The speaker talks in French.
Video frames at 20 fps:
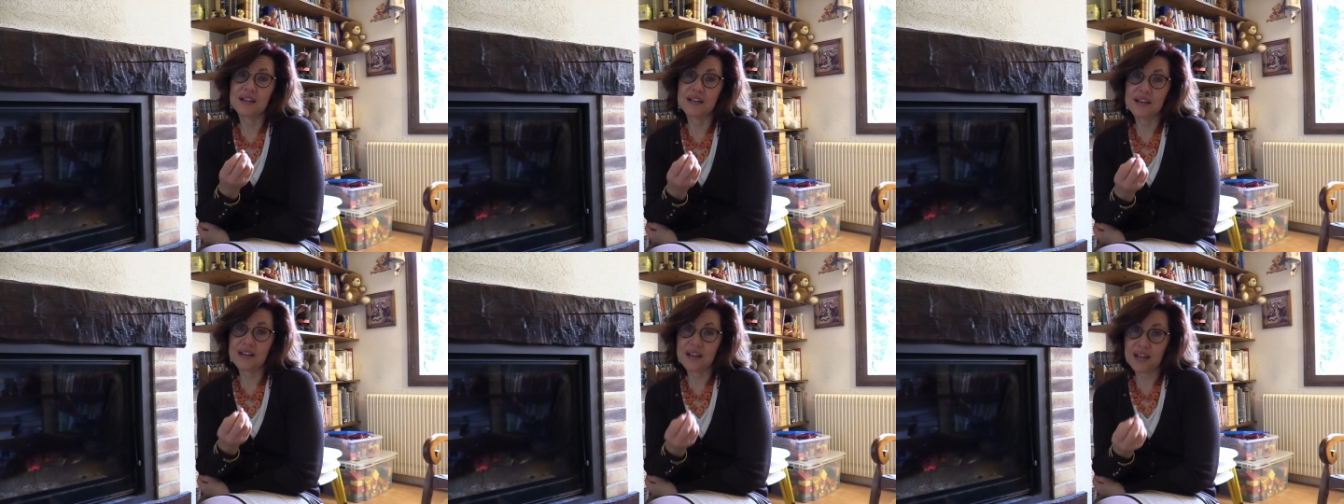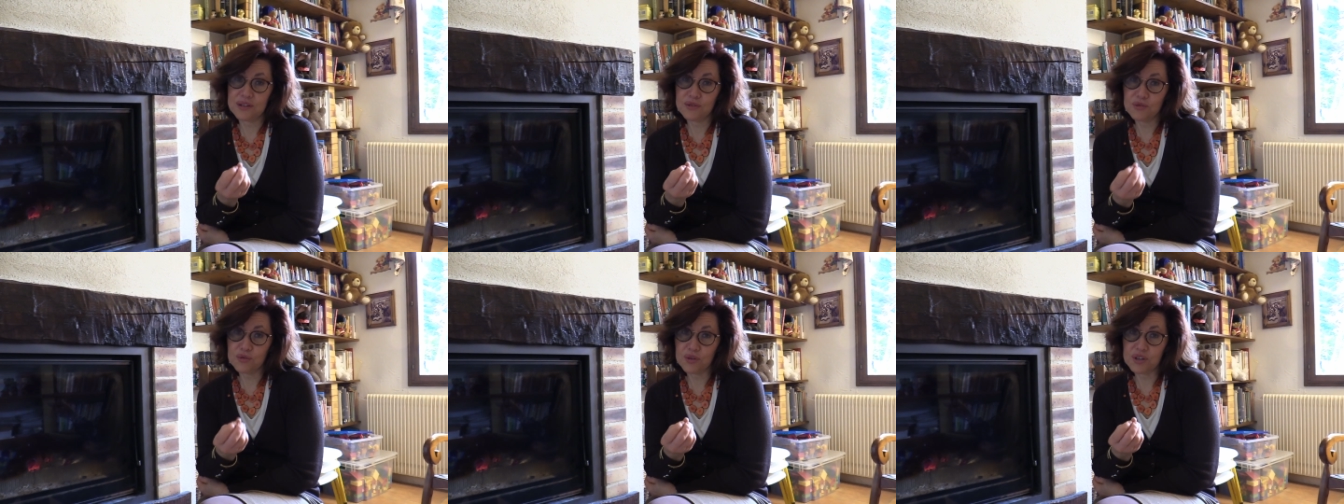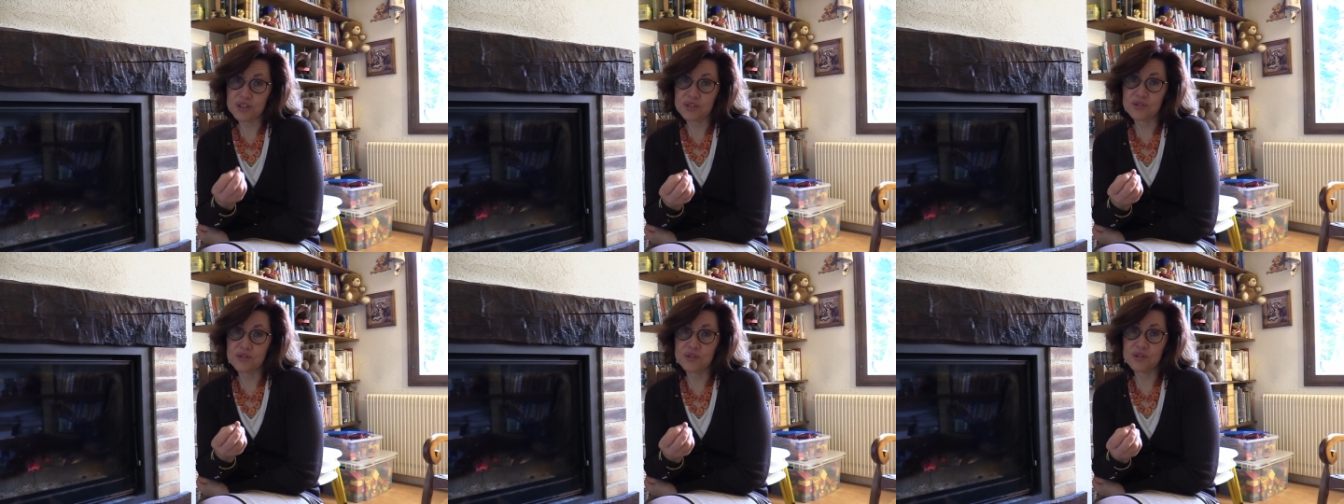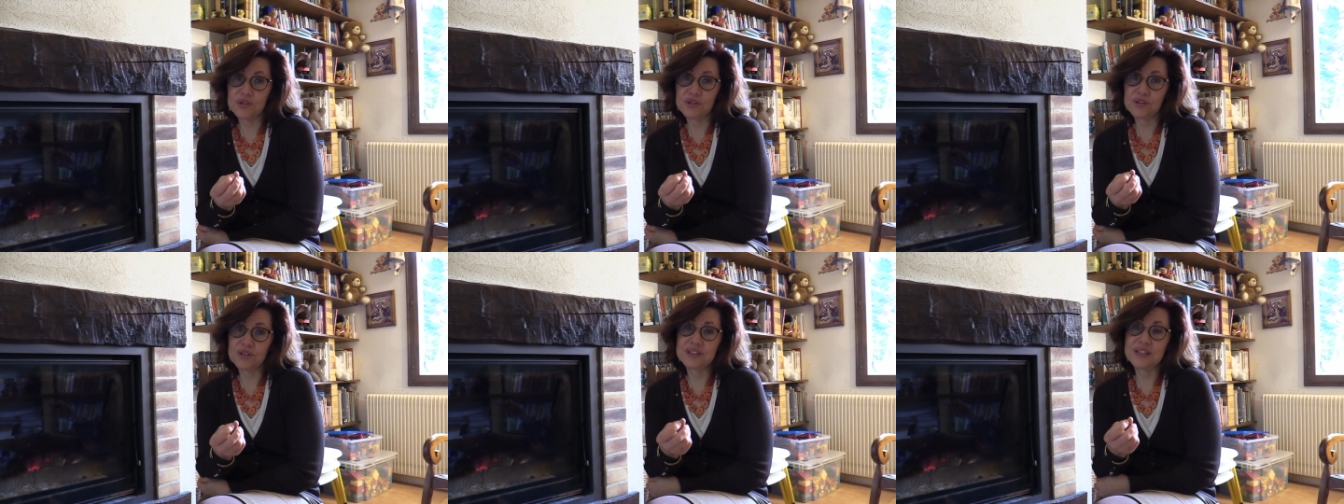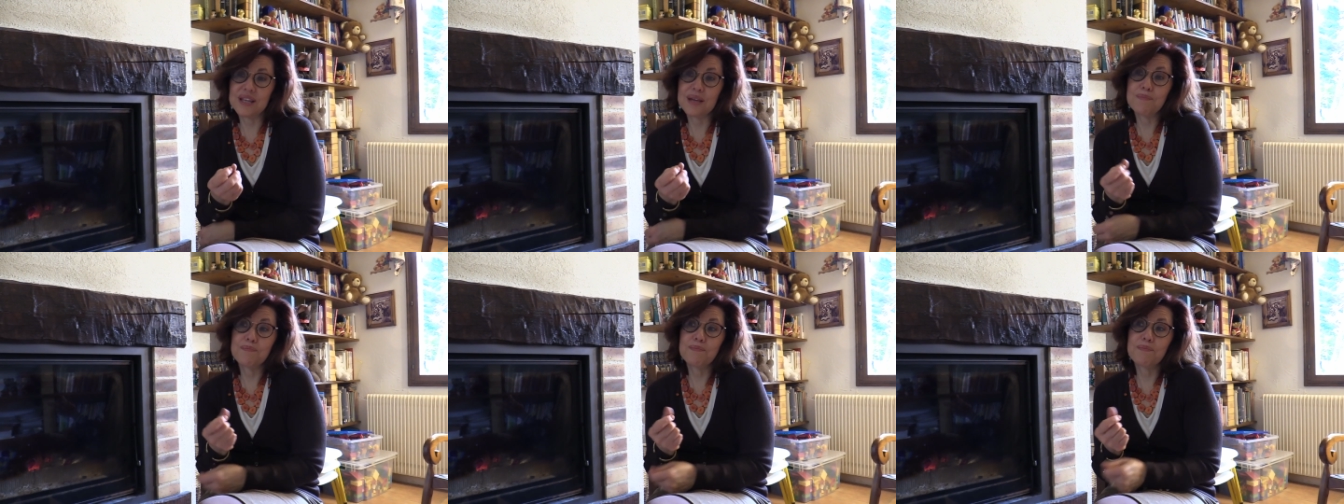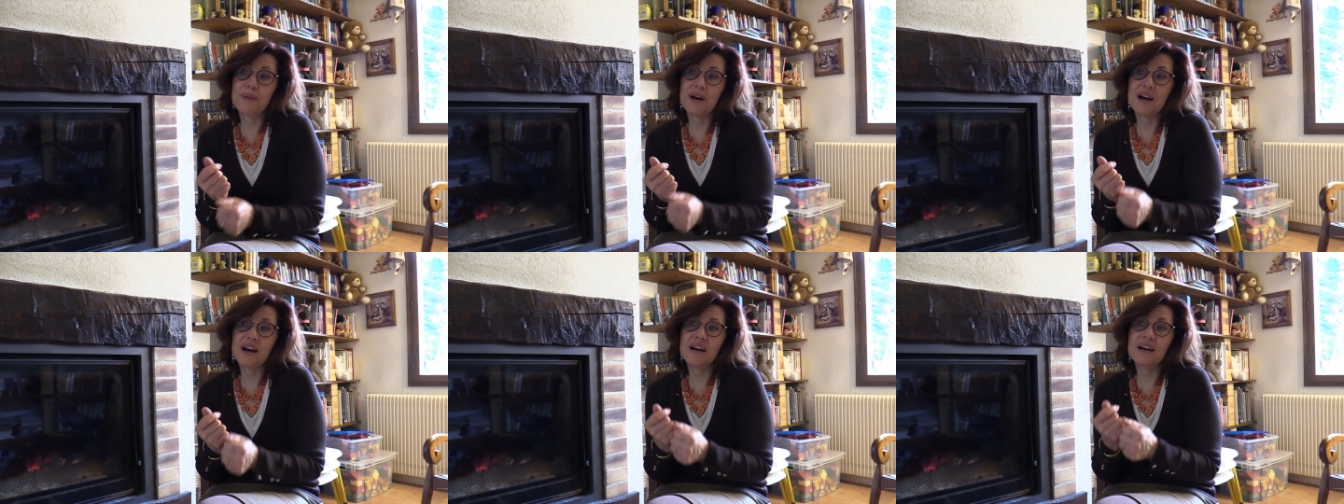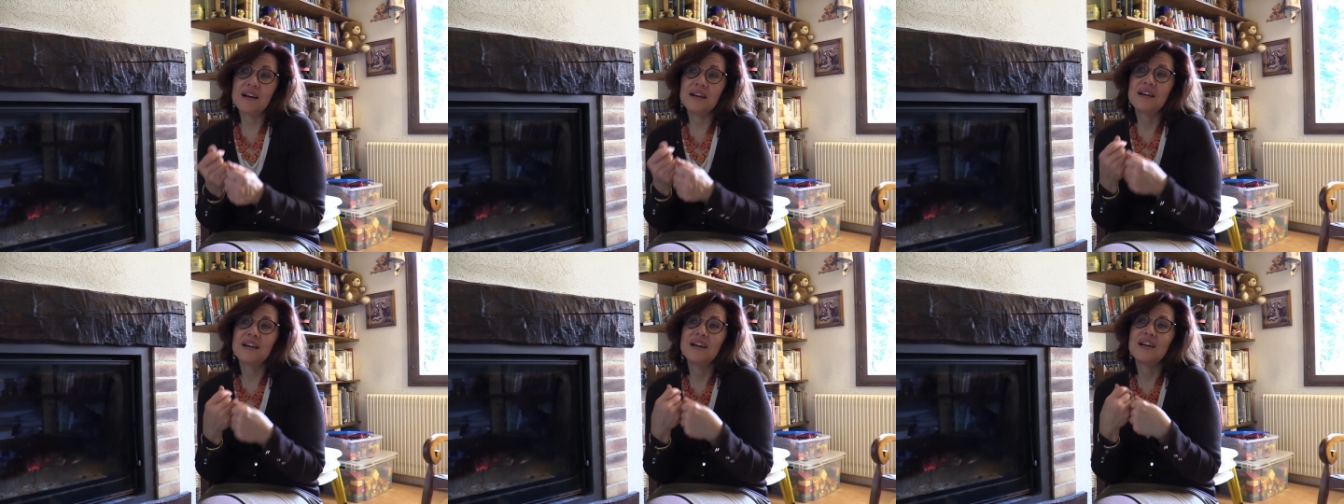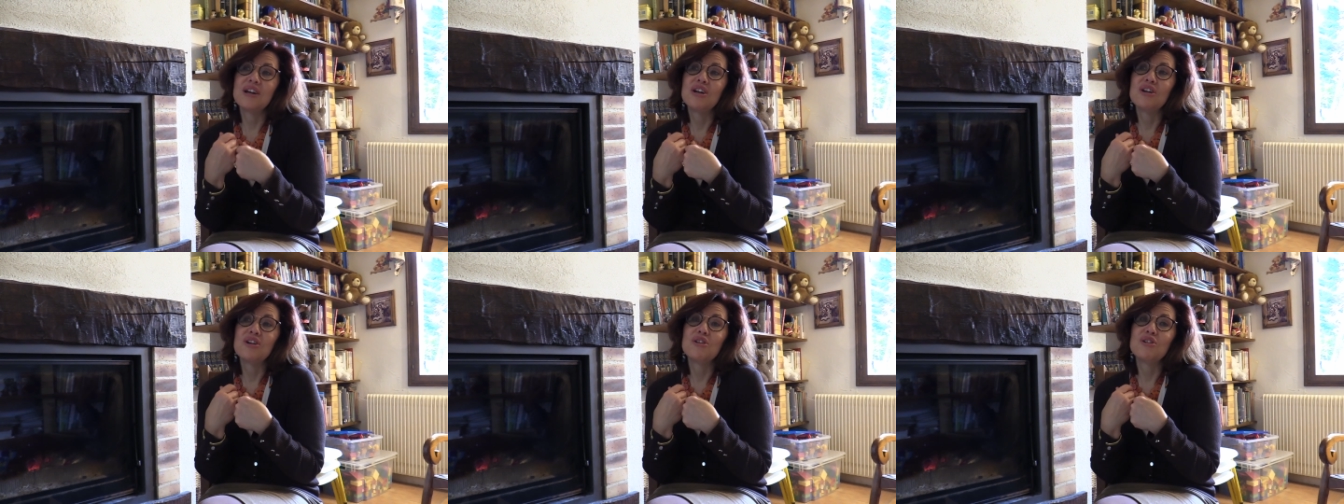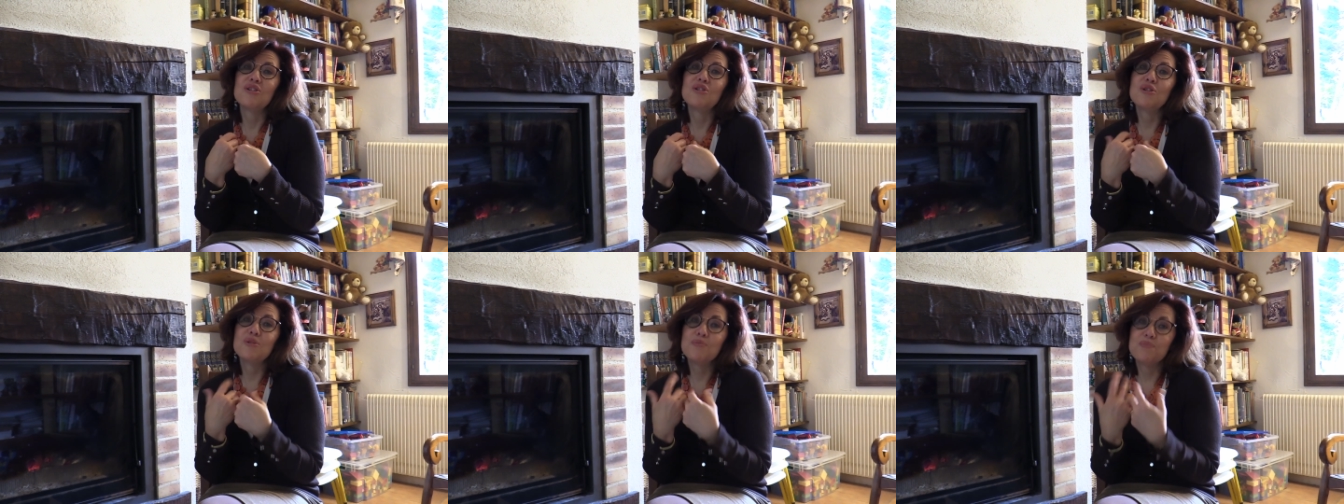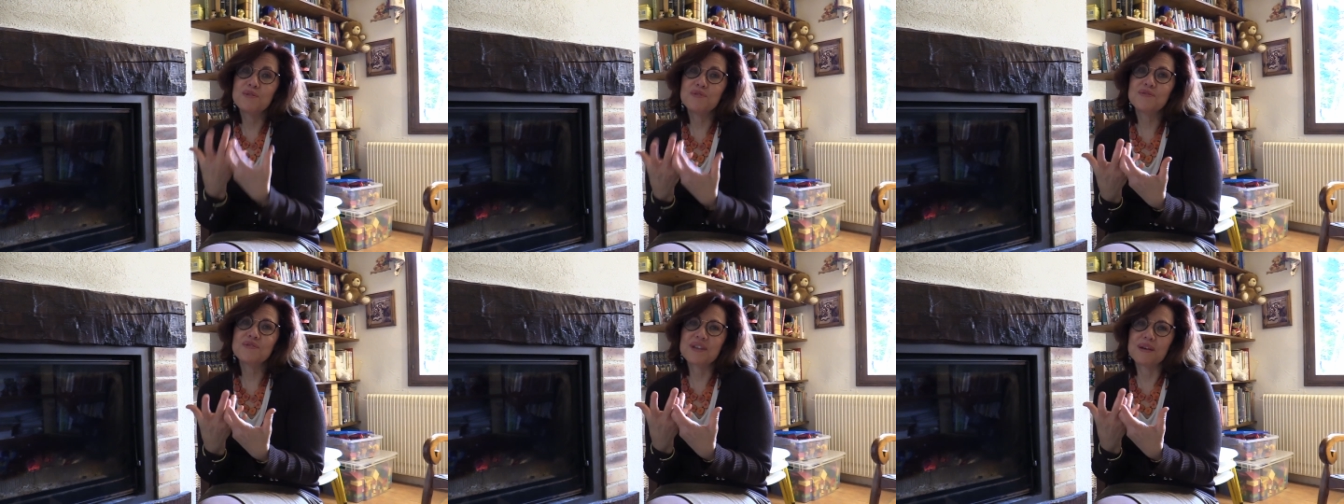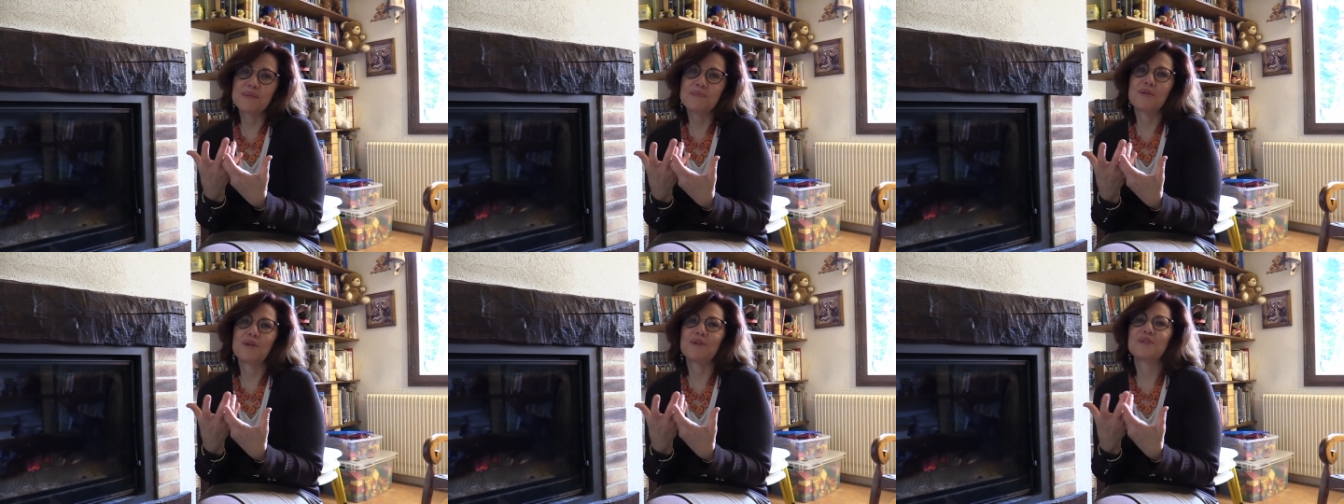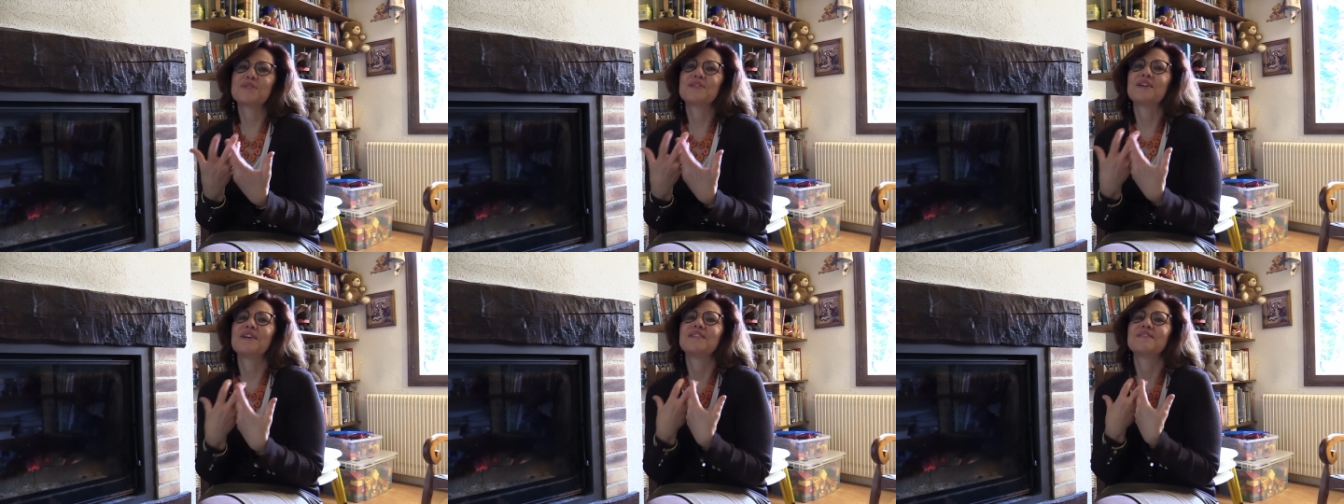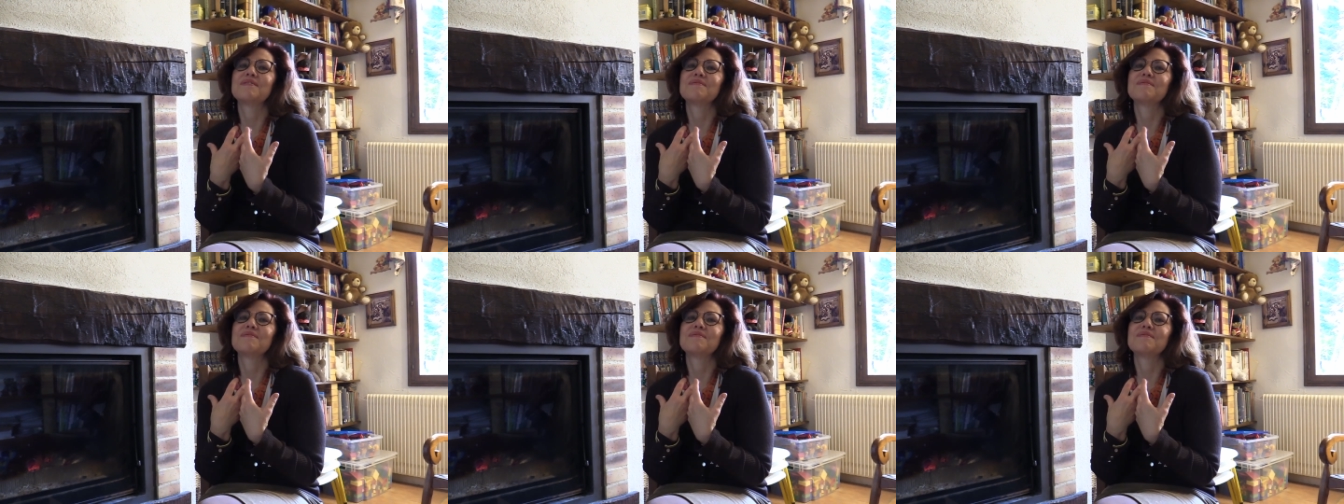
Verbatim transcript: la nourriture n'est pas le plus important,